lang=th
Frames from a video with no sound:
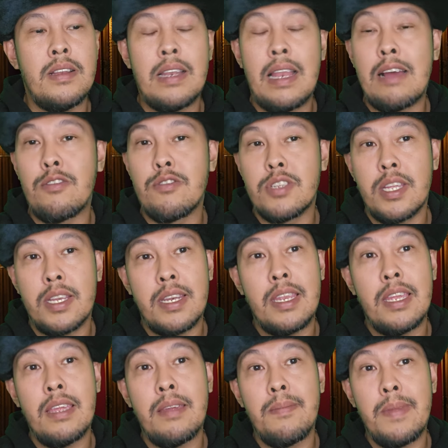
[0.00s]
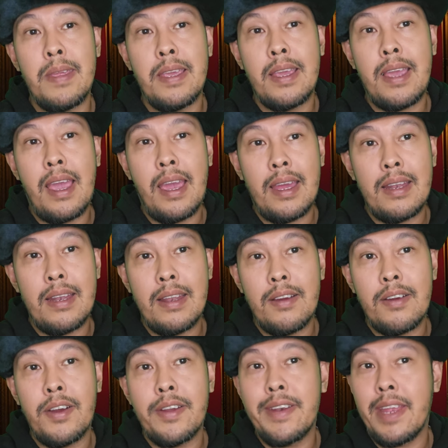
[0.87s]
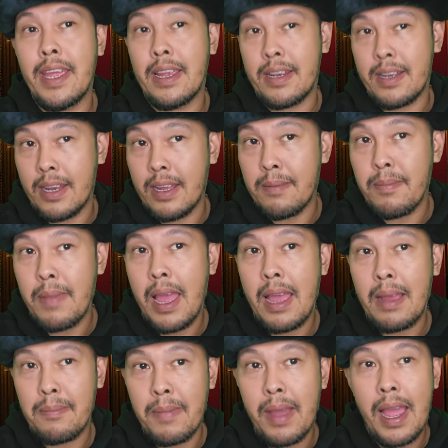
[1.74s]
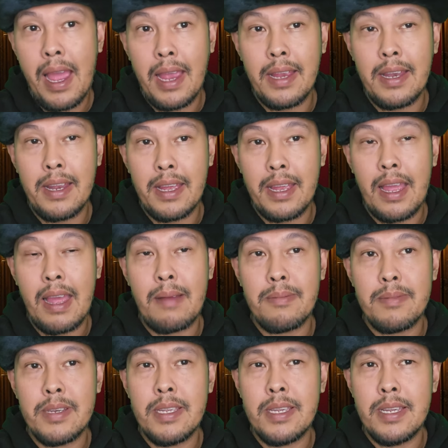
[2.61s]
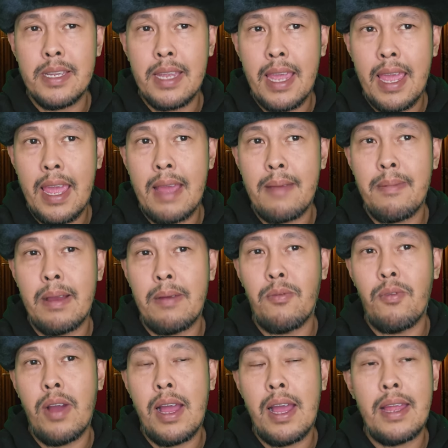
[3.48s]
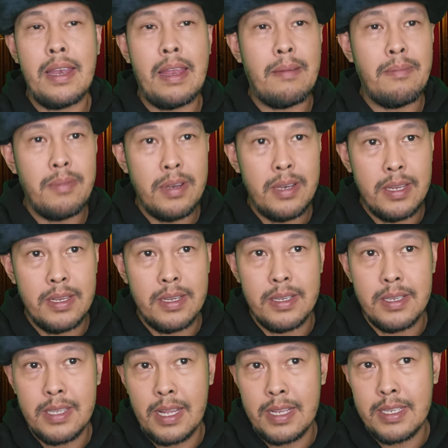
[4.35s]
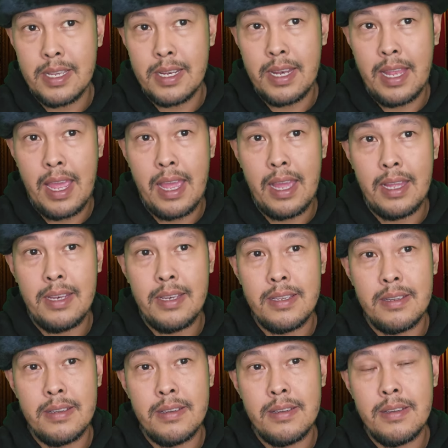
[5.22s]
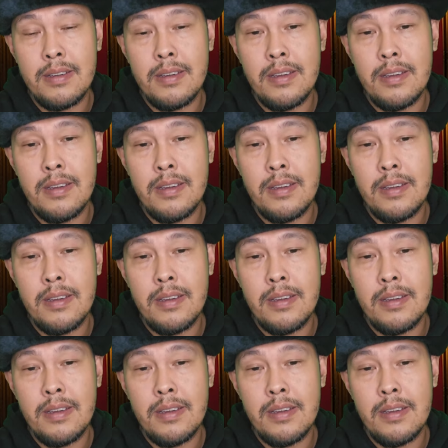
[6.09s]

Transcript: เหล่าสตรีมีคันแล้วก็เด็กตั้งมากมายนะครับ ที่แค่แบบว่านับถือศาสนาหรือ